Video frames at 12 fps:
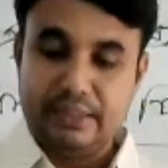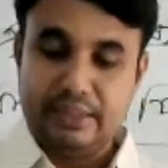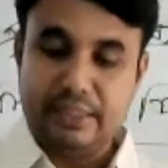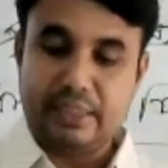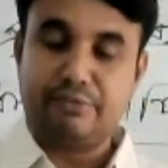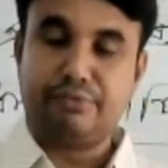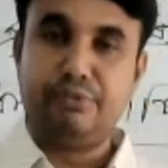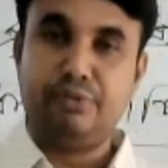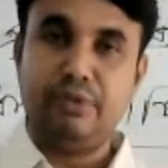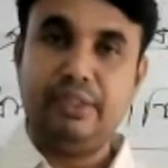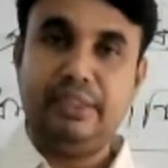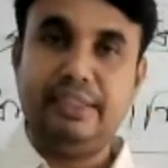সেটা
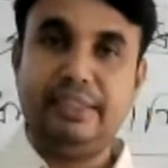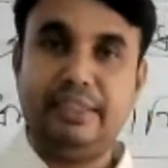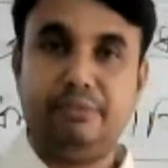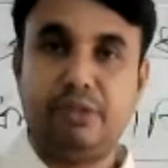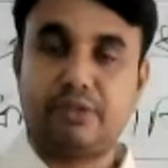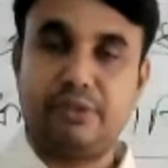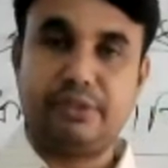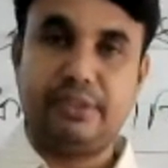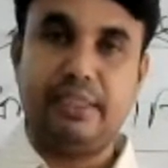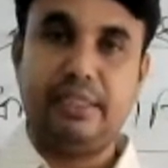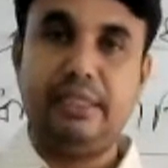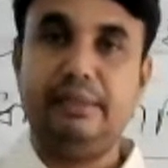ফুললি নির্ভর
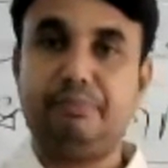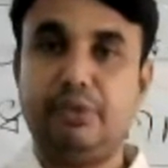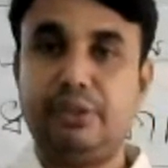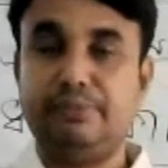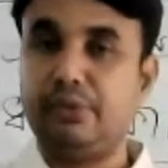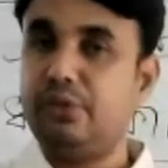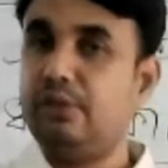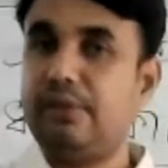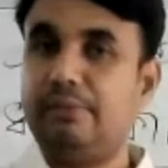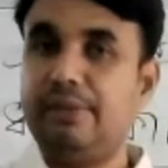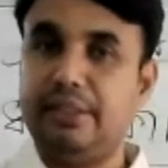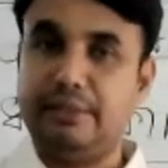করছে
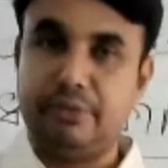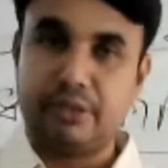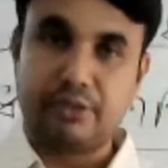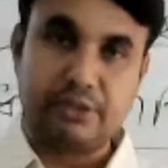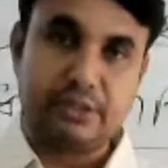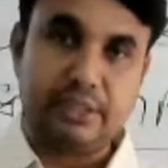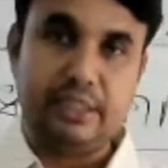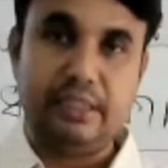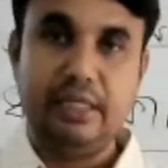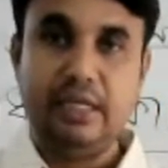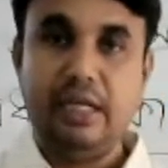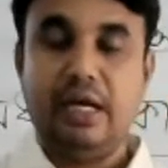পরিপূর্ণভাবে নির্ভর করছে
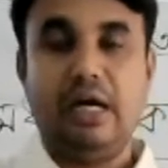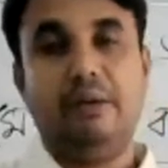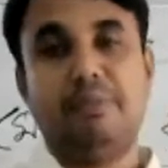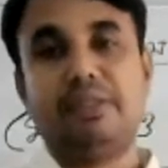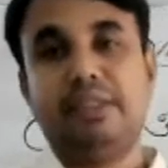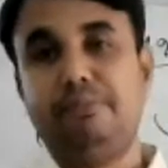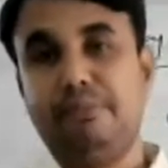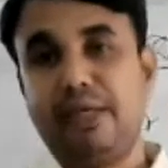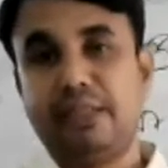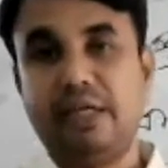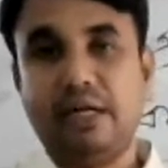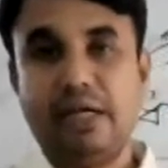আমাদের
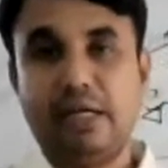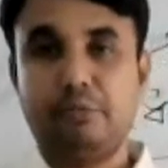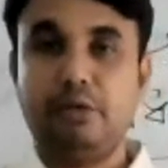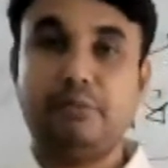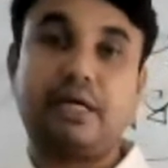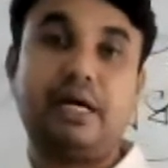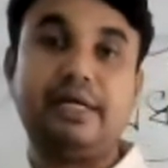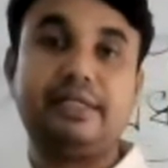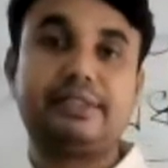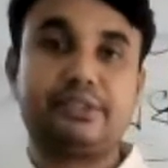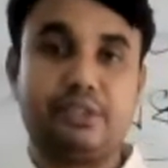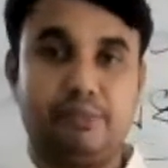মেধা এবং
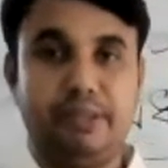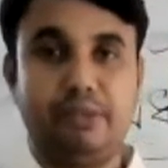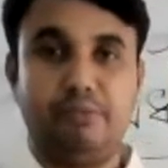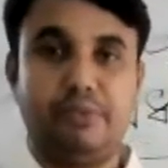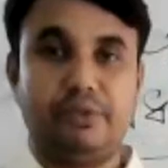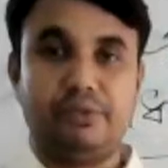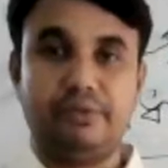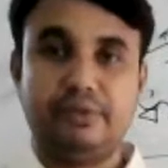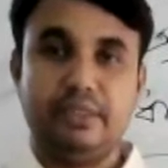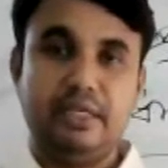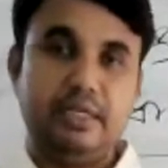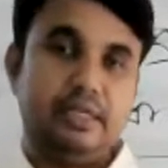কায়িক শ্রমের উপর
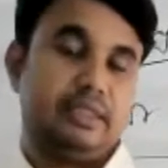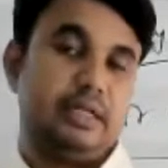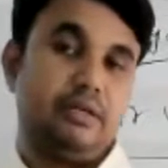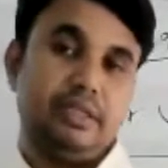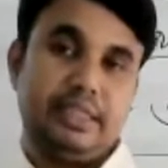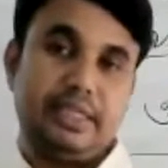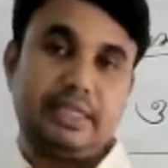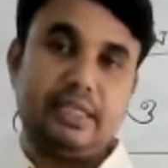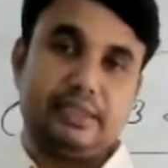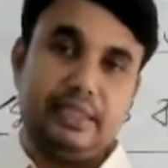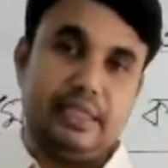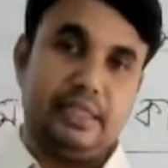তাহলে
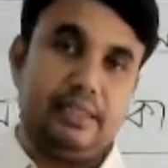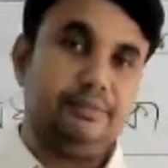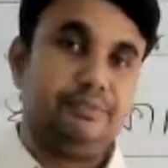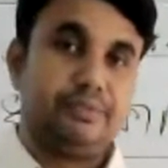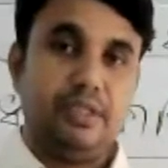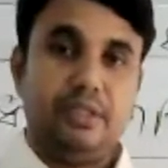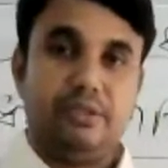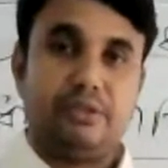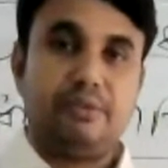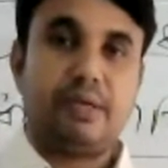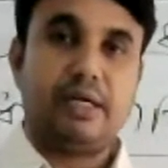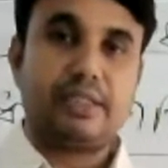শিক্ষার্থীরা
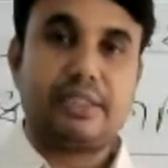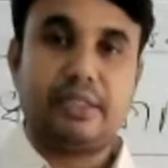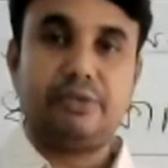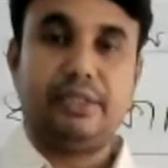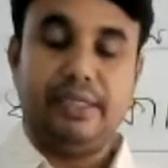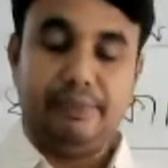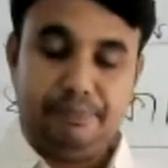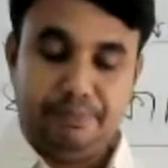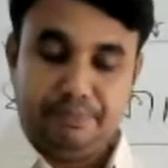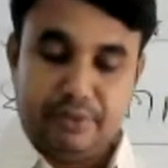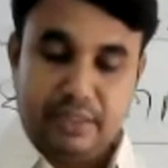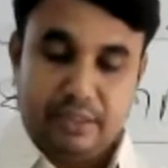তোমরা আশা করি
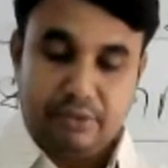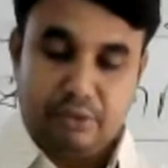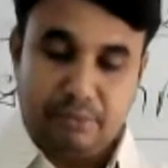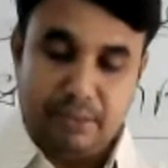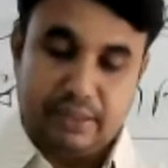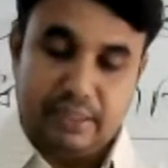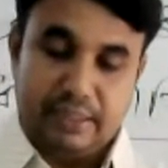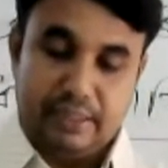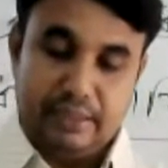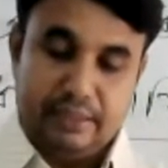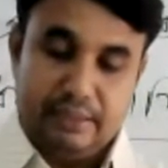তোমাদের